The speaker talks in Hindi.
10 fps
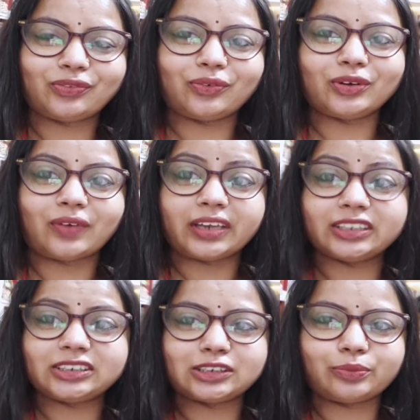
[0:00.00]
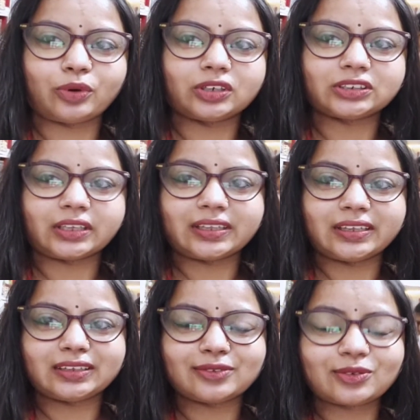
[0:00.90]
फूड वाली चीज़ें बहुत ज़्यादा
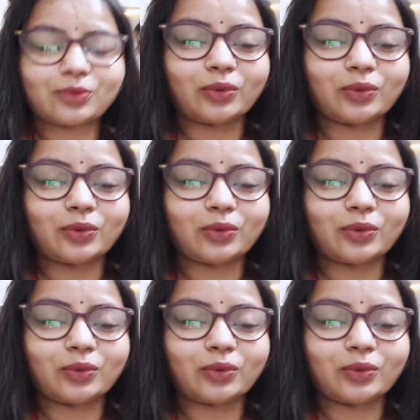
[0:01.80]
देखती है इसको